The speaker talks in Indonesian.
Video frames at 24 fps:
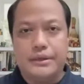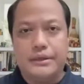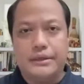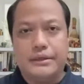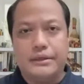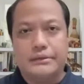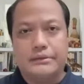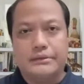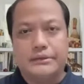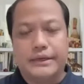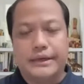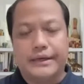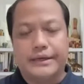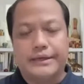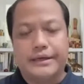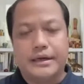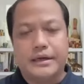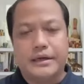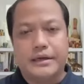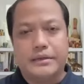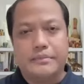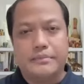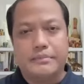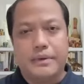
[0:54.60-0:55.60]
eh, tren
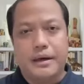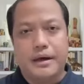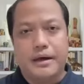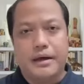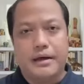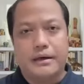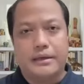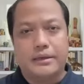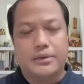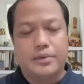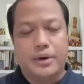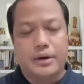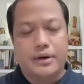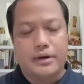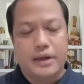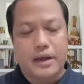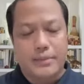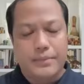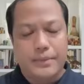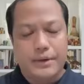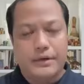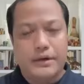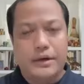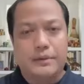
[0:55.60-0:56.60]
dari pak ridwan
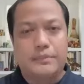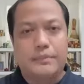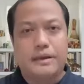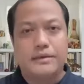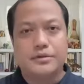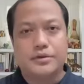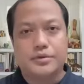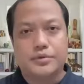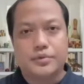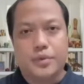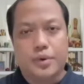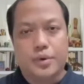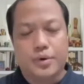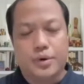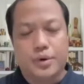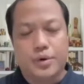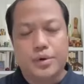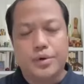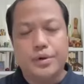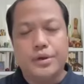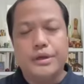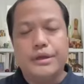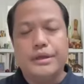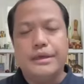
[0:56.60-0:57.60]
kamil dan pak
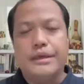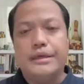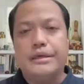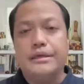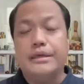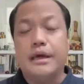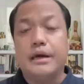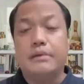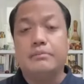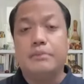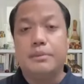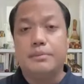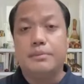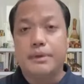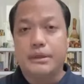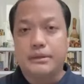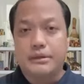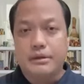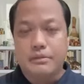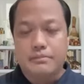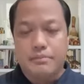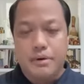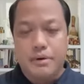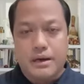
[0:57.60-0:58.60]
suswono yang
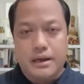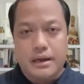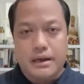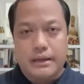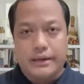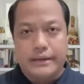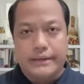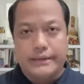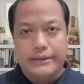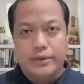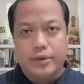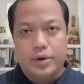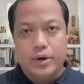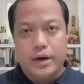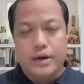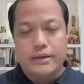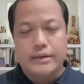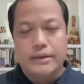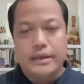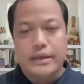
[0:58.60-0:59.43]
memiliki bekal elektoral